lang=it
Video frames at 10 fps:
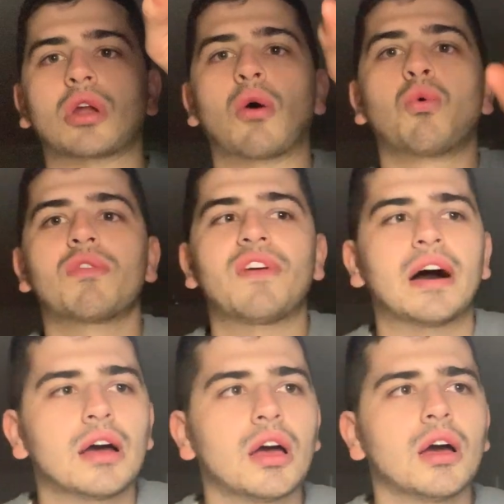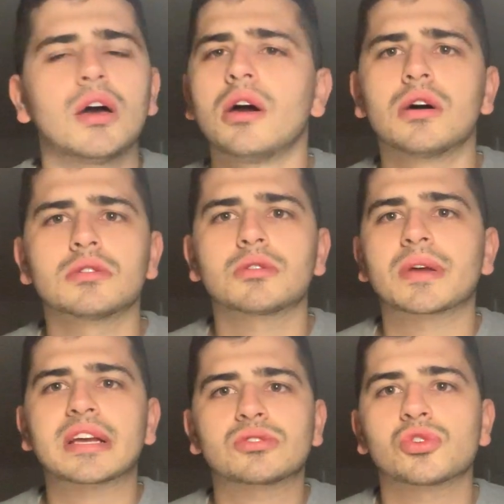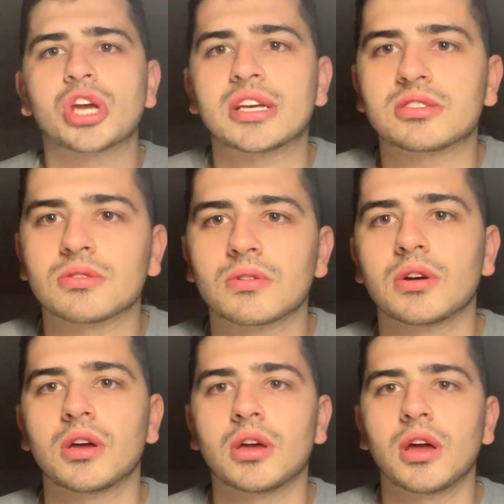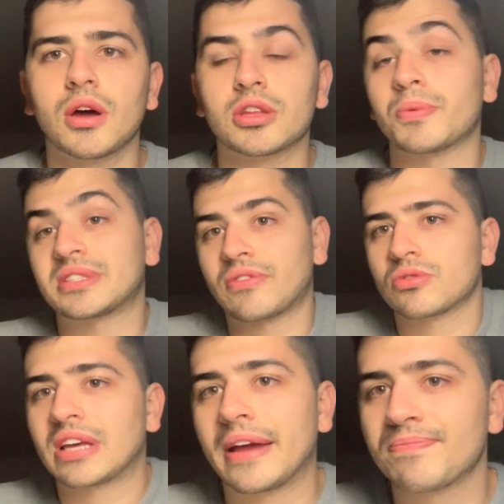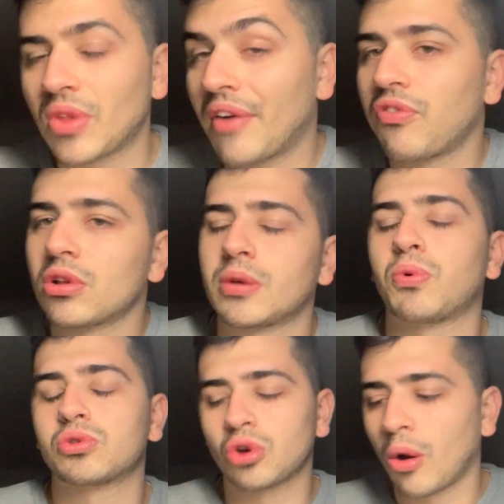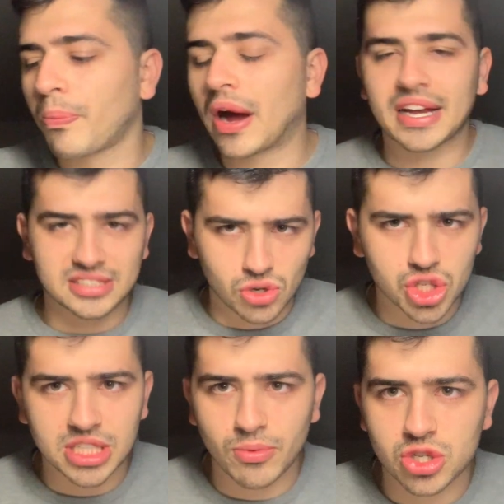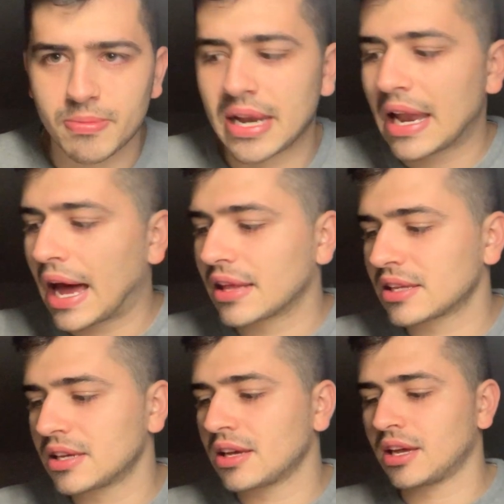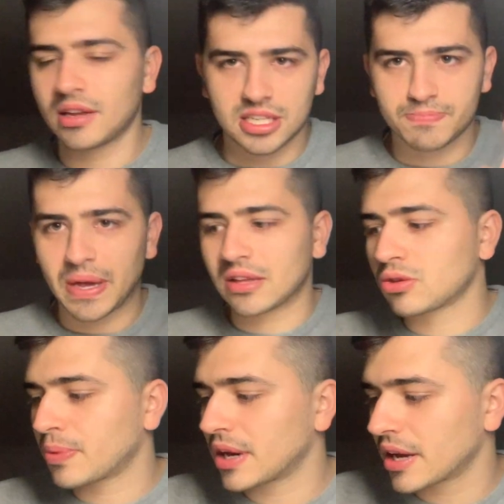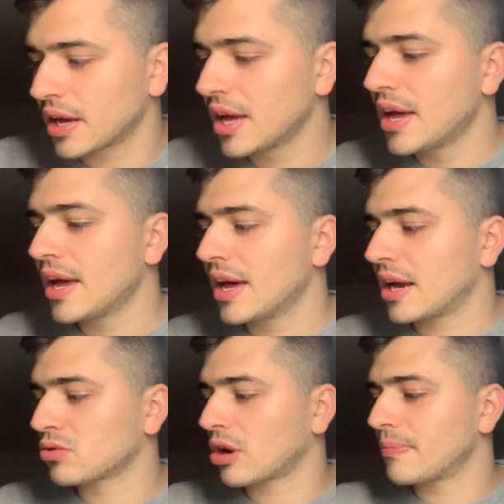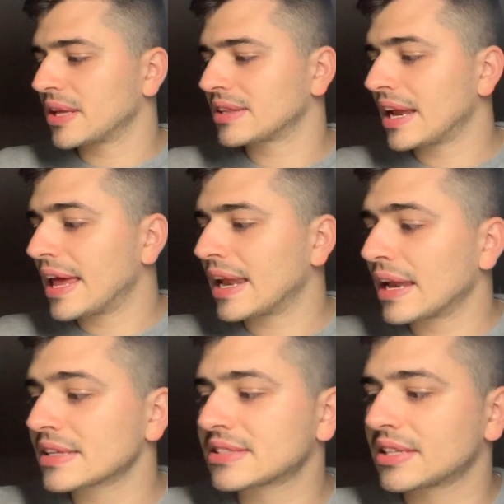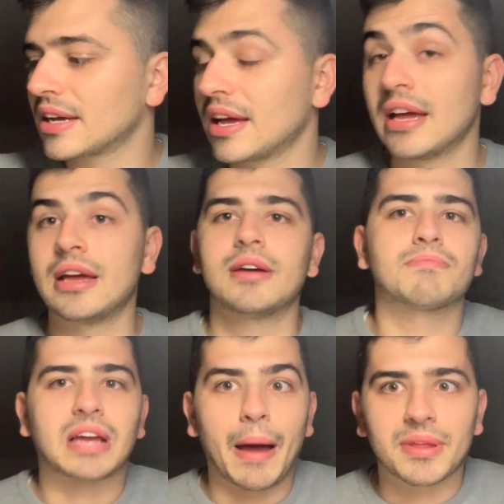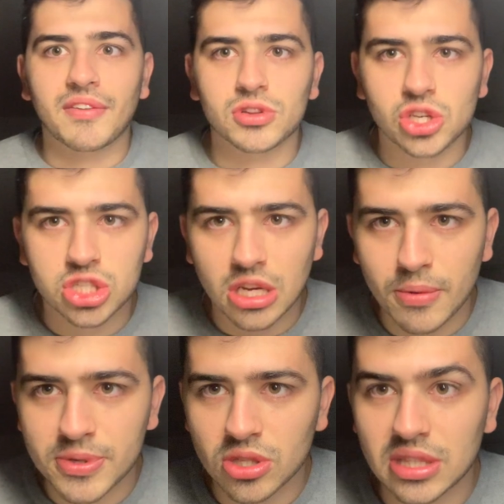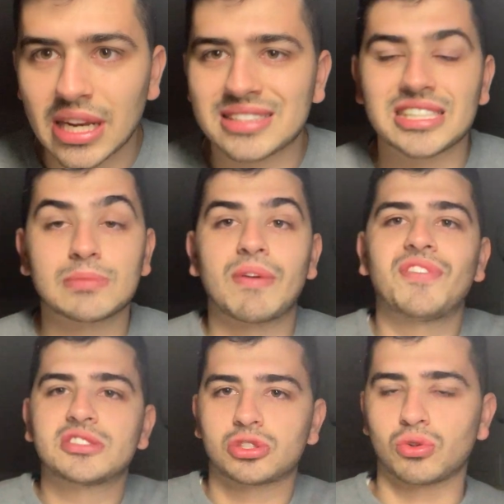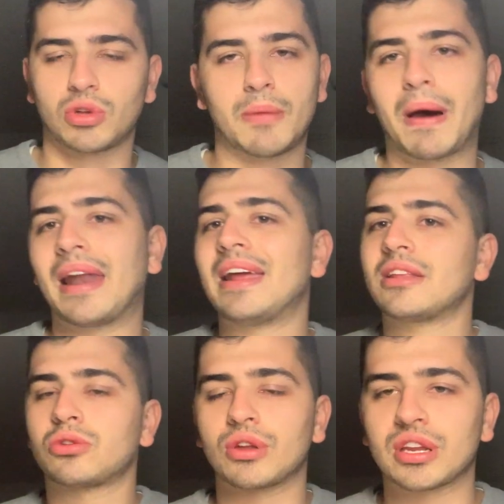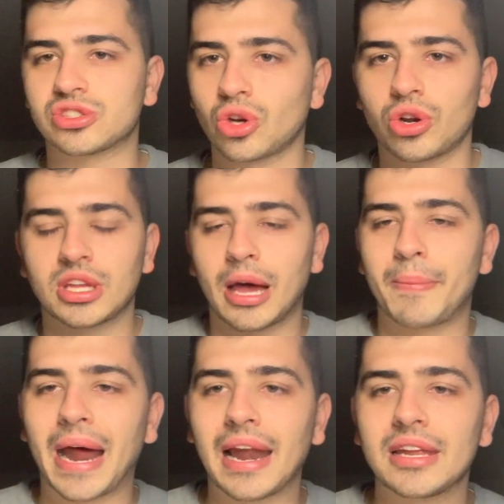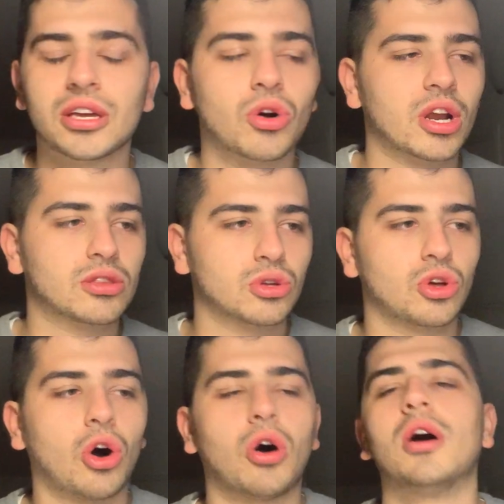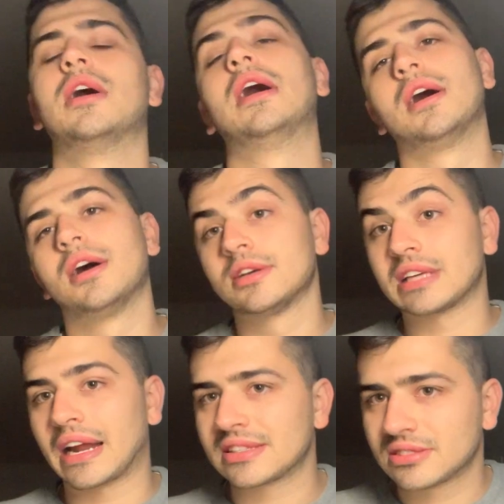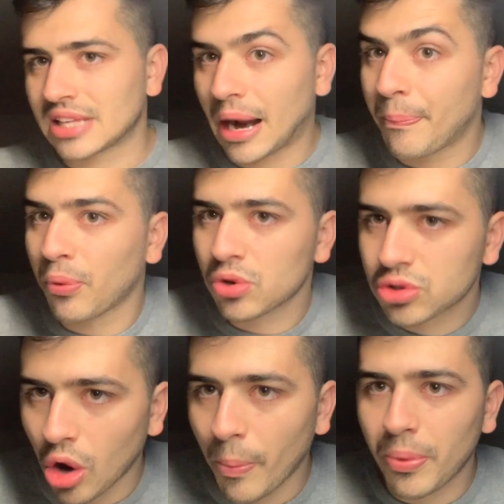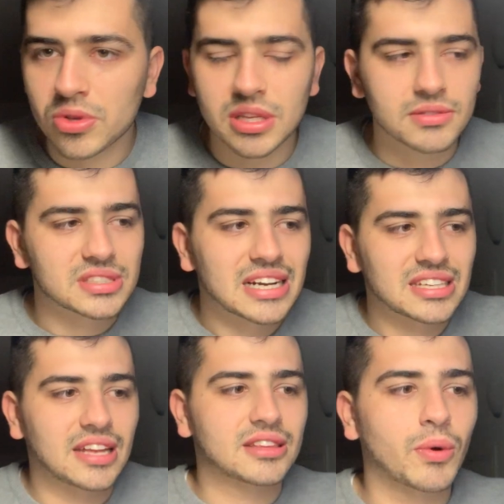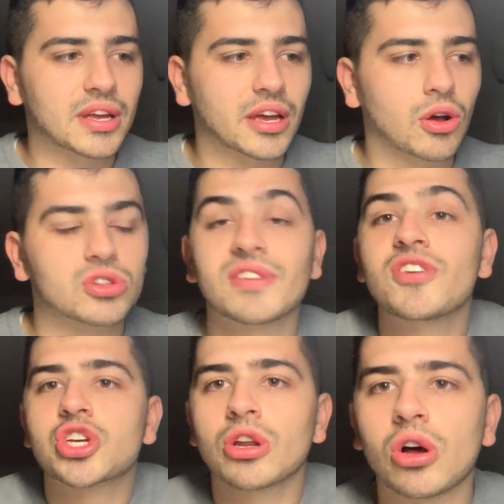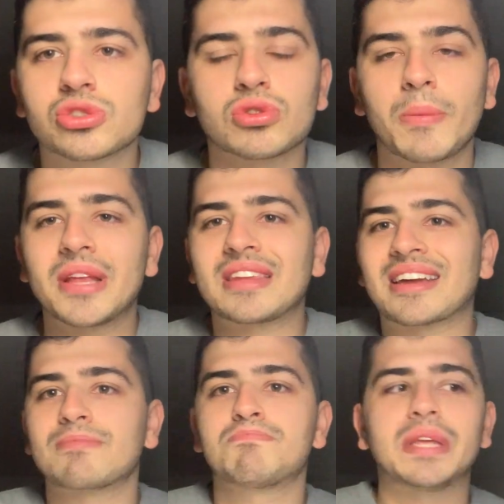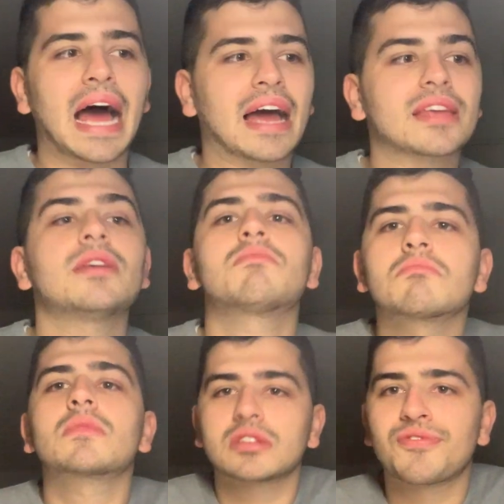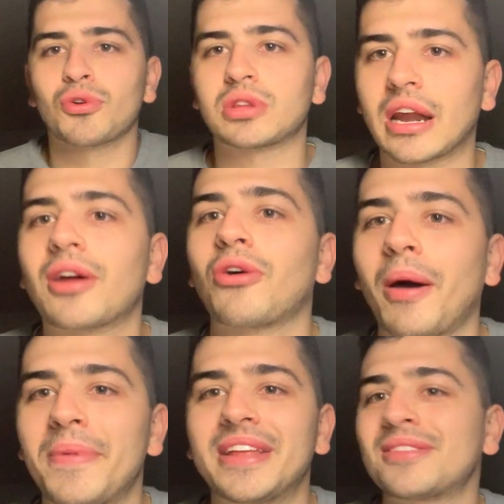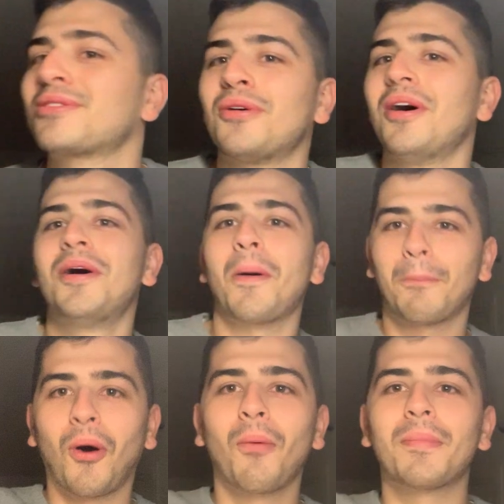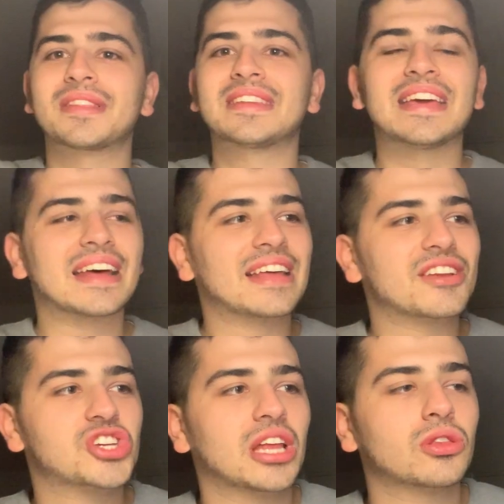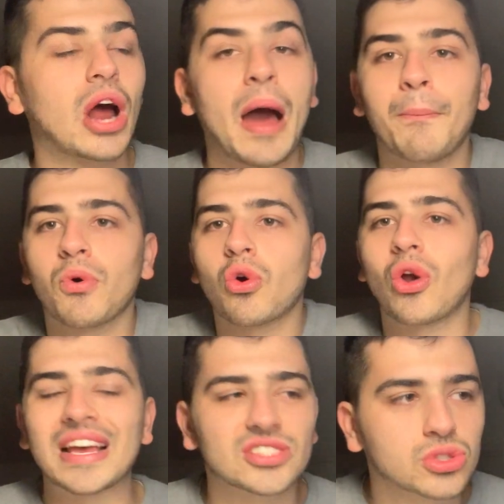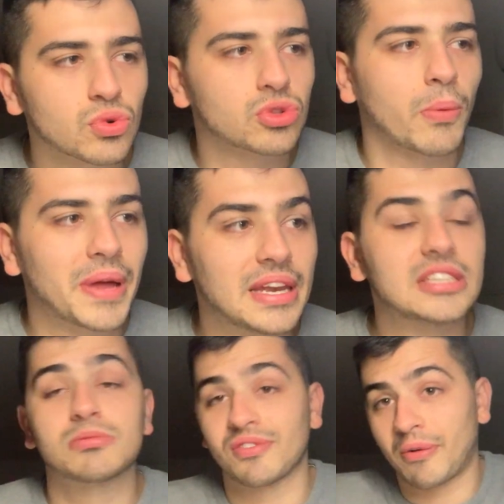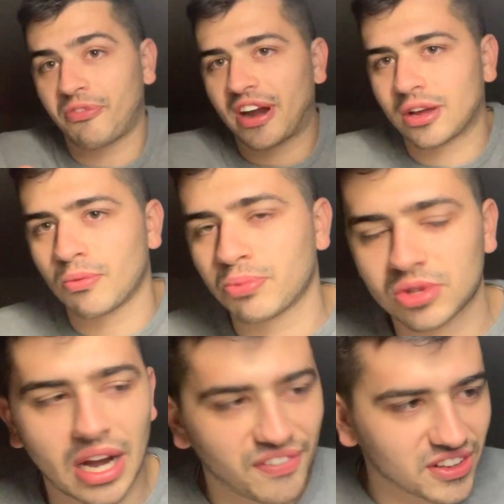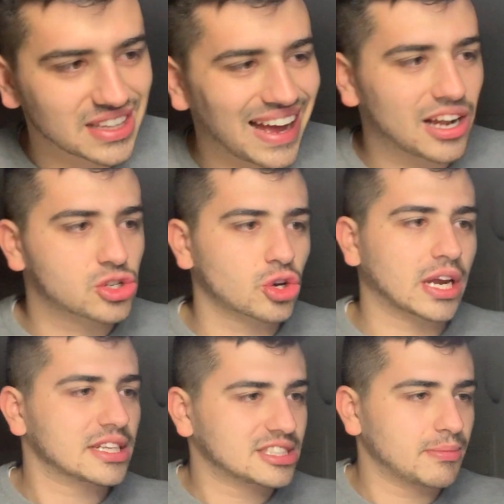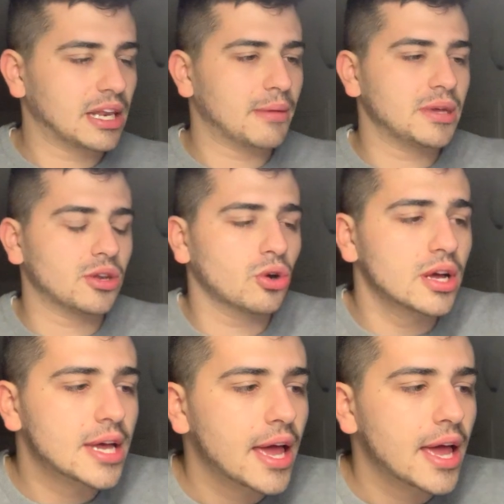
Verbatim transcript: la curva, tu che è successo? Pensavo, sai, a volte purtroppo, anche se noi ci siamo gemellati, e rispetto per eh, naturalmente l'Ellas, capita a volte ci siano episodi di razzismo e visto il balletto irrisorio di Cabral, Igor e Dodò sarà, sarà purtroppo, sarà stata detta qualche cosa. Invece no, assolutamente Biraghi sfrutta il regolamento, boom, tira dal centrocampo, un gol assurdo, bellissimo, mi fa fare anche un più 3 al fantacalcio, grazie mille Biro.